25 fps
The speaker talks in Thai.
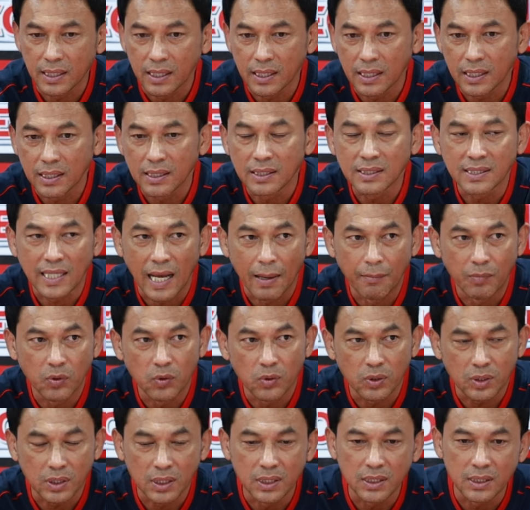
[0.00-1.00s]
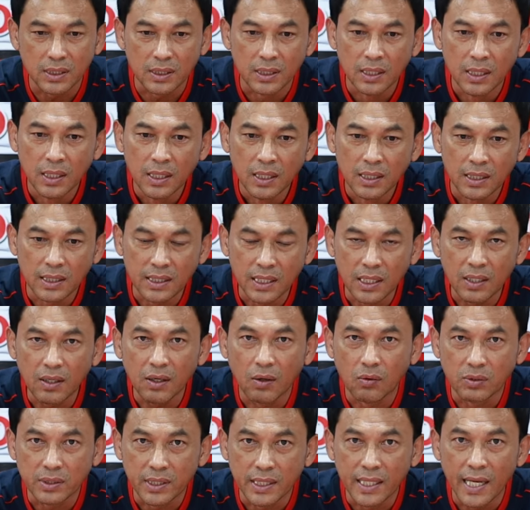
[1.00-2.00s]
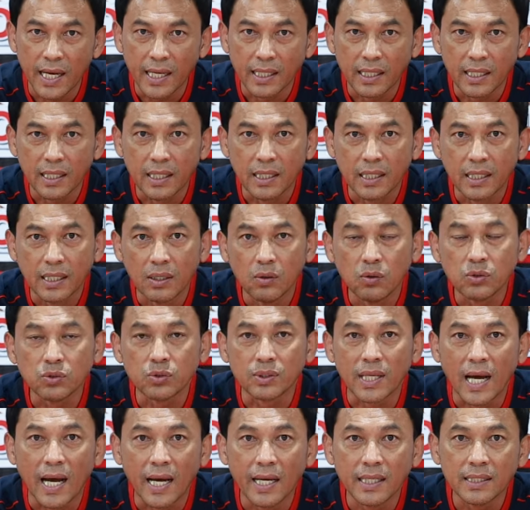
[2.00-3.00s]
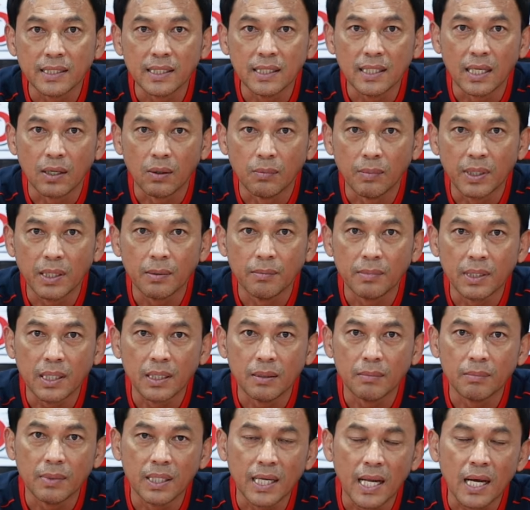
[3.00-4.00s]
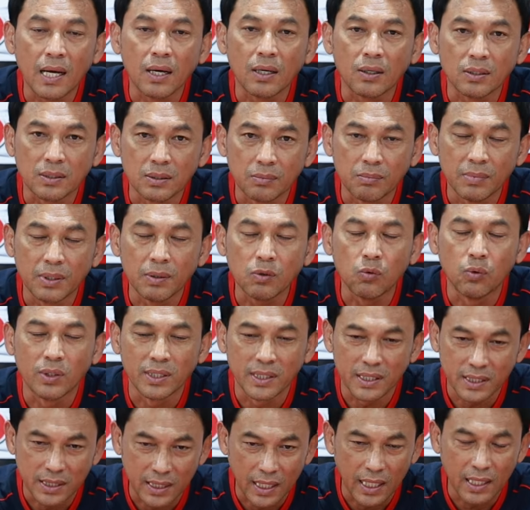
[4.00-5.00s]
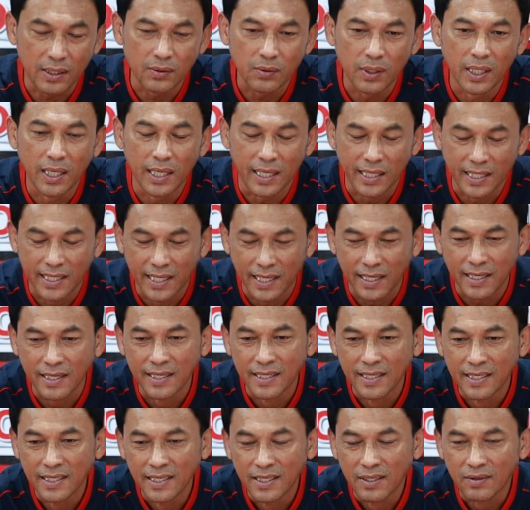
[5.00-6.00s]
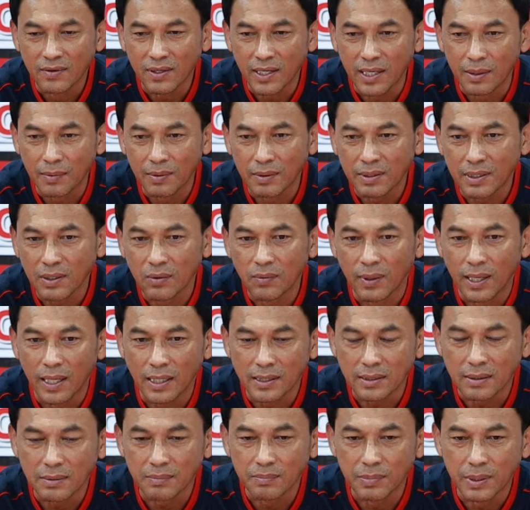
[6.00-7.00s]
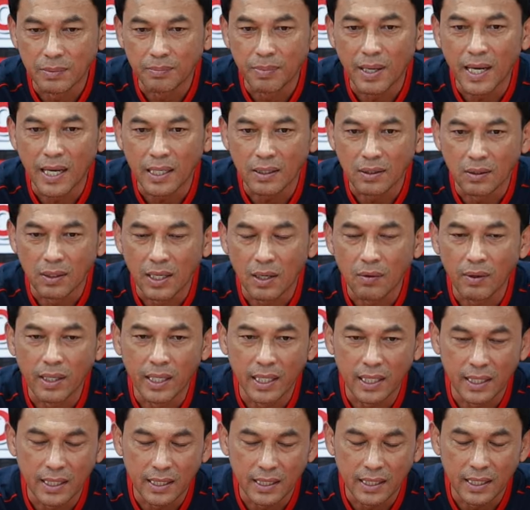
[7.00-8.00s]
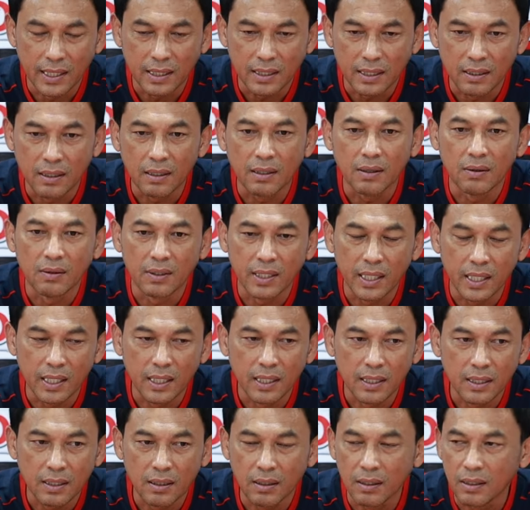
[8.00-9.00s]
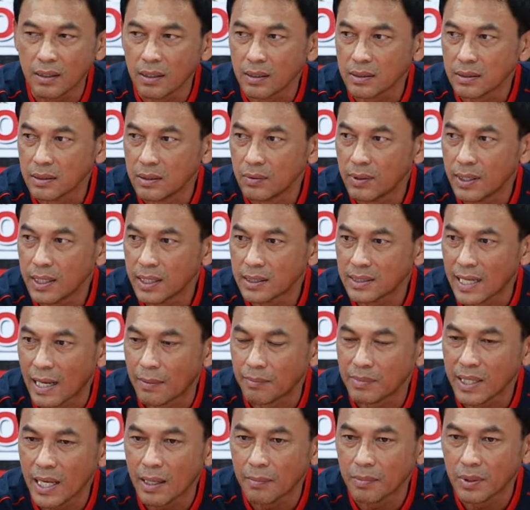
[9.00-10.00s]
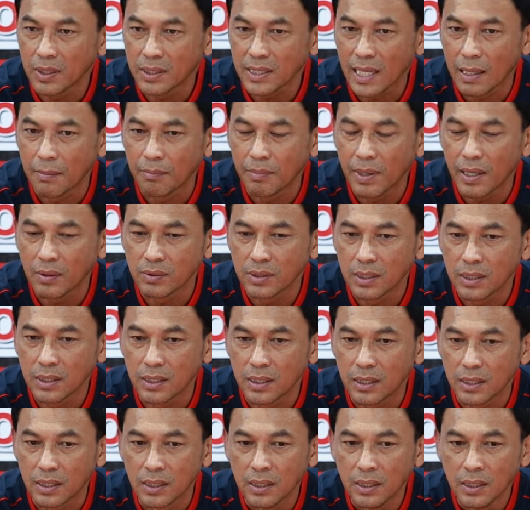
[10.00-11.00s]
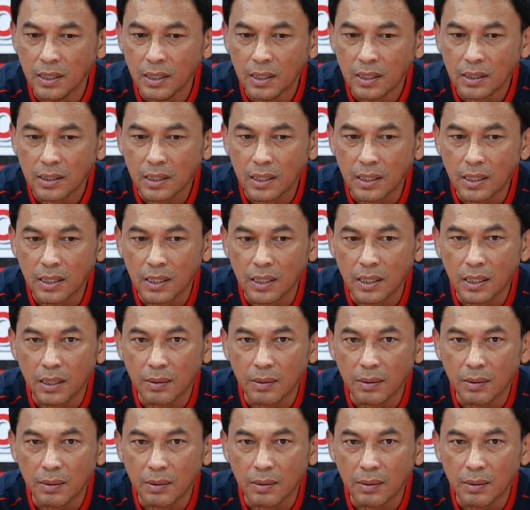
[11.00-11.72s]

ได้ได้ทั้ง3ลูกซึ่งจริงๆก็อดเสียดายในในลูกสุดท้ายที่เราไม่ไม่ไม่น่าไม่ควรจะเสียด้วยอะไรเงี้ยเกมจังหวะผิดพลาดของเราเองอะไรเงี้ยก็โอเคก็ถือว่า3แต้มก็ตามเป้าที่ที่